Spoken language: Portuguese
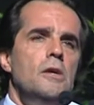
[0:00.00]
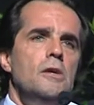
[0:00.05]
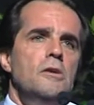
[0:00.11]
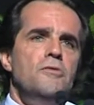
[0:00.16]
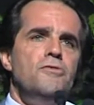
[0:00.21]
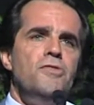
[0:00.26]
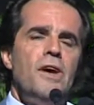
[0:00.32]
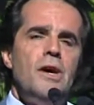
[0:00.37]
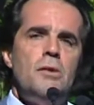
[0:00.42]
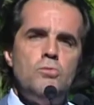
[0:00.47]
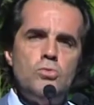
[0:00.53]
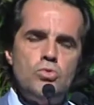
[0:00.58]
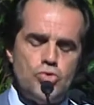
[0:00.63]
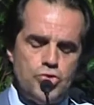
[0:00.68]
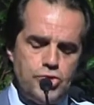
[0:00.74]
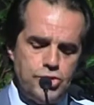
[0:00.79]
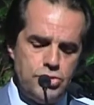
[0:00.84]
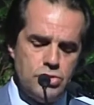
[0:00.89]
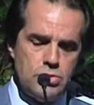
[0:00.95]

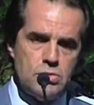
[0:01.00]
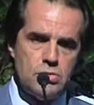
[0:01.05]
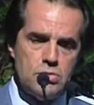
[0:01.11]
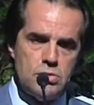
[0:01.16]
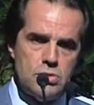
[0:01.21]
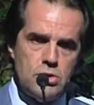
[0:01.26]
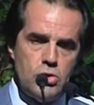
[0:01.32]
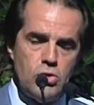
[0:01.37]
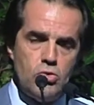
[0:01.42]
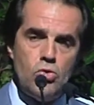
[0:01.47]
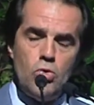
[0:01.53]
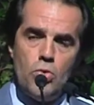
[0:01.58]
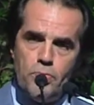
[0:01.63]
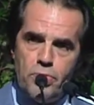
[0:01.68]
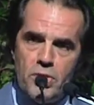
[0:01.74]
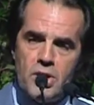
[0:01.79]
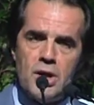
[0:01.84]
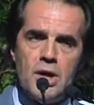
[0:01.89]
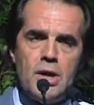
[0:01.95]
Vamos
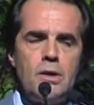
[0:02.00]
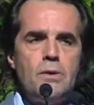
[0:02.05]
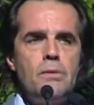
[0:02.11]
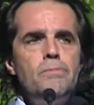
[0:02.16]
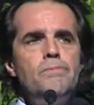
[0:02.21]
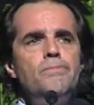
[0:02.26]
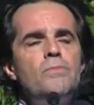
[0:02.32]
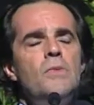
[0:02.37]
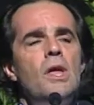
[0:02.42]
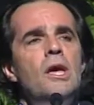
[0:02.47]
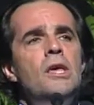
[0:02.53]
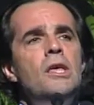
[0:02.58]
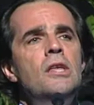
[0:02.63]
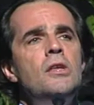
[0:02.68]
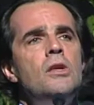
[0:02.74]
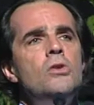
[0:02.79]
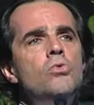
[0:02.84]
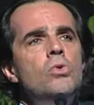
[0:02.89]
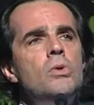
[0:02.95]
recuperar a
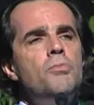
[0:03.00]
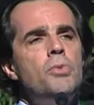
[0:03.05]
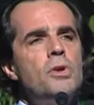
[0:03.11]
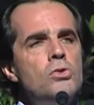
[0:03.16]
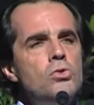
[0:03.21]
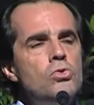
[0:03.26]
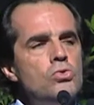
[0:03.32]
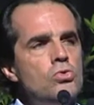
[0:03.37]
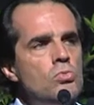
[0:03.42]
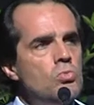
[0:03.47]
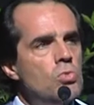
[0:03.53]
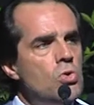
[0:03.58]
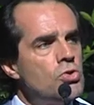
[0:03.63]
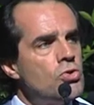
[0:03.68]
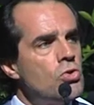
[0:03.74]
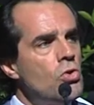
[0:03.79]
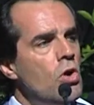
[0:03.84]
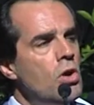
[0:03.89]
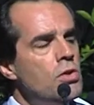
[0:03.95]
Quinta do Imperador do
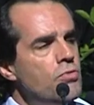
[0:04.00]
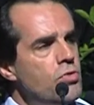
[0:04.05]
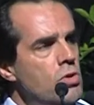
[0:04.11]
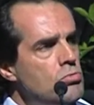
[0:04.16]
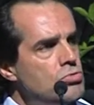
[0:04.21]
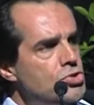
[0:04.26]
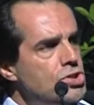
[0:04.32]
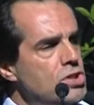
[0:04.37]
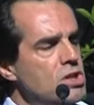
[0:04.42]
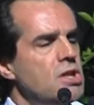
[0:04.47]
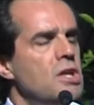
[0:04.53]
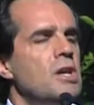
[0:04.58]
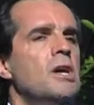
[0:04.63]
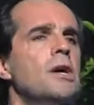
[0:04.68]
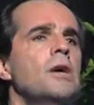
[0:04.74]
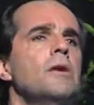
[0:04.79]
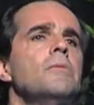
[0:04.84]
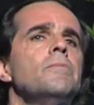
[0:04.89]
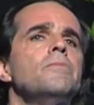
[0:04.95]
Monte, onde vamos
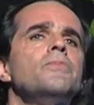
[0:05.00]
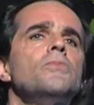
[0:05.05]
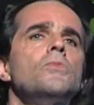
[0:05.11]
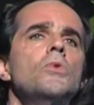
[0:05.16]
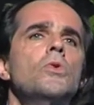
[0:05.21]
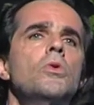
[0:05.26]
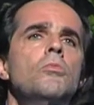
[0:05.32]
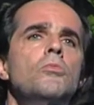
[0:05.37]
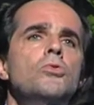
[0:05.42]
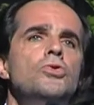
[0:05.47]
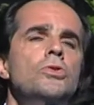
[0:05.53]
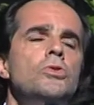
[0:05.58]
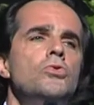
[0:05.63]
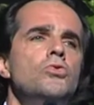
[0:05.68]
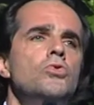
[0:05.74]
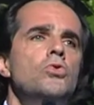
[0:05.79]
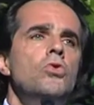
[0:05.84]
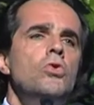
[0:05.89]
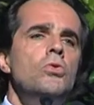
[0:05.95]
criar o
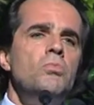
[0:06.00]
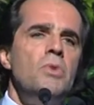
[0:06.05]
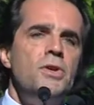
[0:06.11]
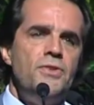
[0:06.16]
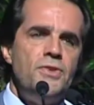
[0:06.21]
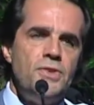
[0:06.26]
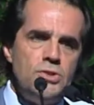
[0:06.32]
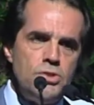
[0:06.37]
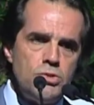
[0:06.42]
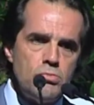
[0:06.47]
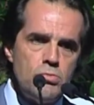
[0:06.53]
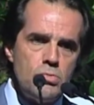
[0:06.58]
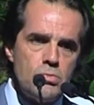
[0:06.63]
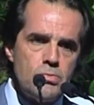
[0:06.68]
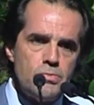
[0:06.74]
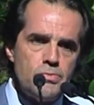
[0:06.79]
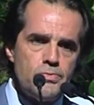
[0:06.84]
Museu do Romantismo.